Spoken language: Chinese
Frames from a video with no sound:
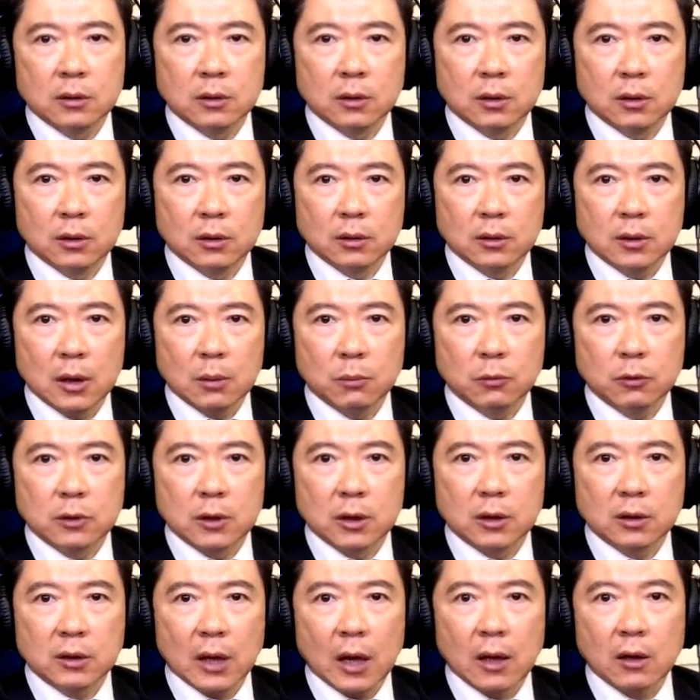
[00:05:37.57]
呃，现在目
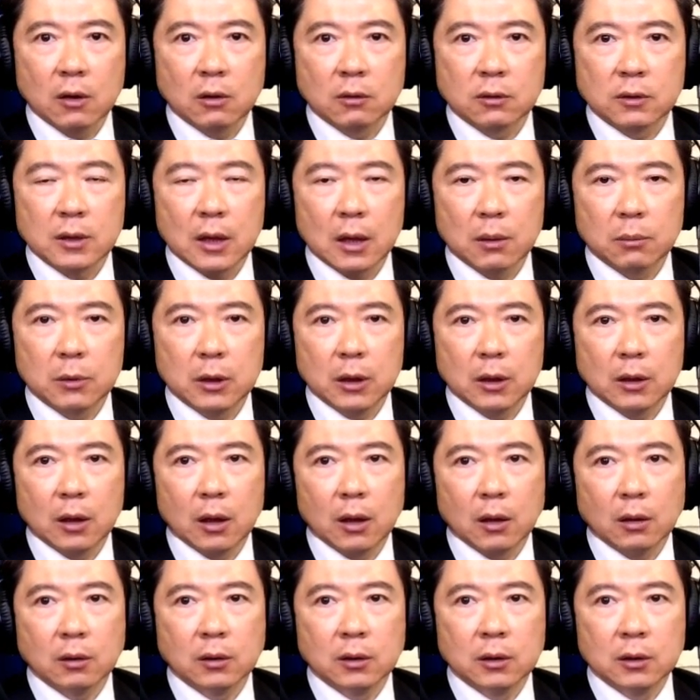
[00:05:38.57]
前当口上面
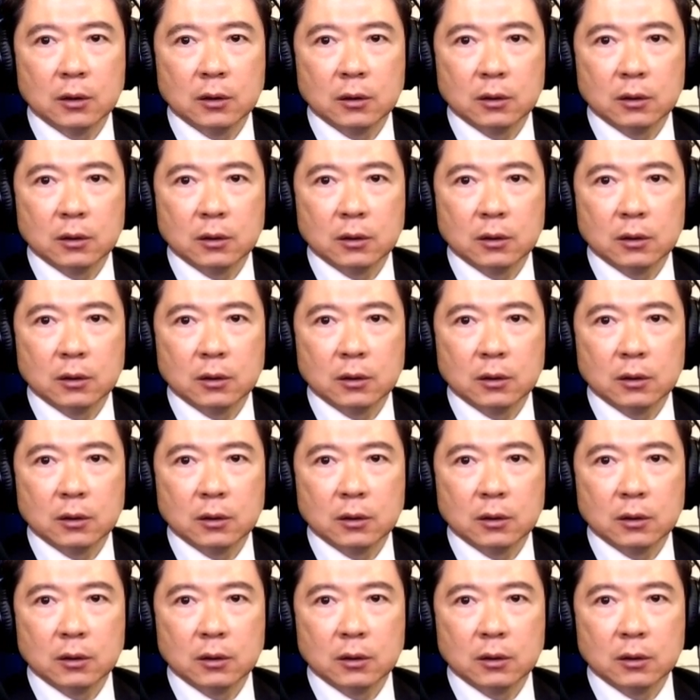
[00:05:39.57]
哈，